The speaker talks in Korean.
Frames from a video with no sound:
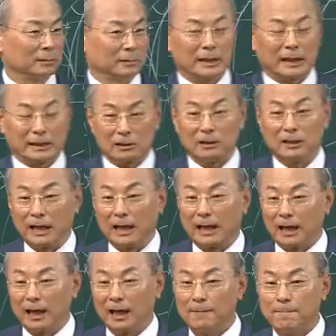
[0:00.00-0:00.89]

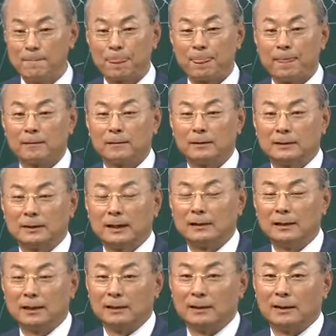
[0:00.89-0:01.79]
됐으니까
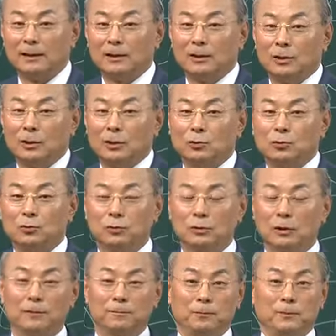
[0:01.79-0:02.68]
그때는
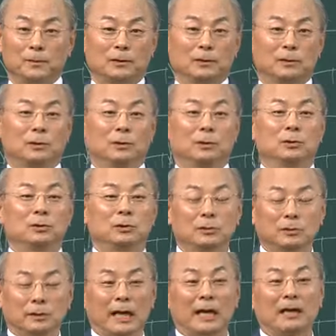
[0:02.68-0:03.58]
유럽
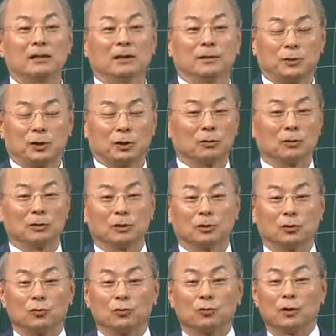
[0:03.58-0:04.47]
그 대기업
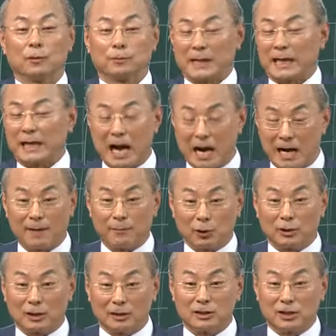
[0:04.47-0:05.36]
직원들도 유럽 잘 안
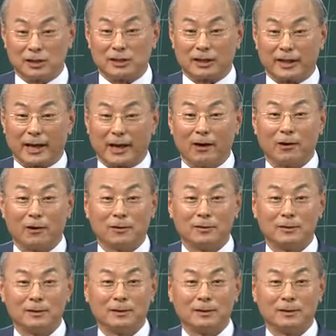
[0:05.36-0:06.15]
가봤던 시절이에요.